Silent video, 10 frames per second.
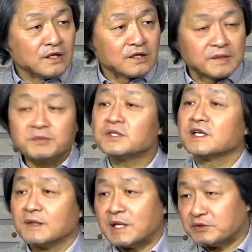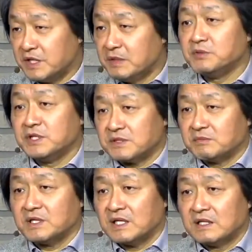힘든 사람 아주 일부
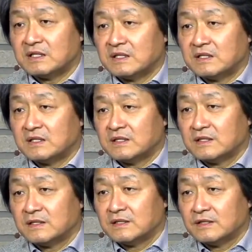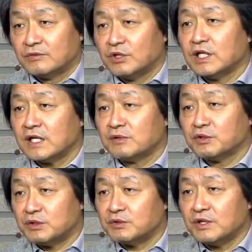있습니다. 우리나라에도
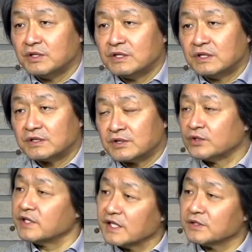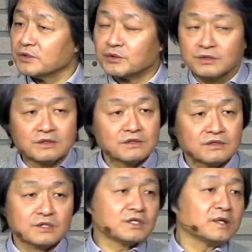있고요. 전 세계적으로는
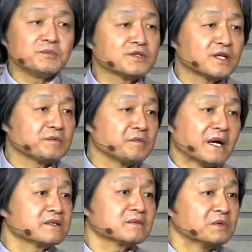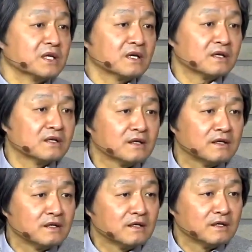진짜 힘든 사람이 많습니다.
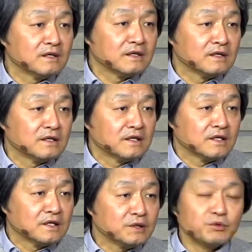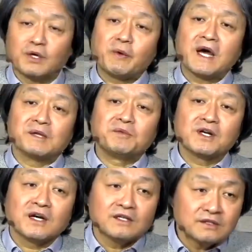근데 우리가 왜 안
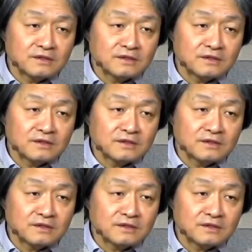힘들까요?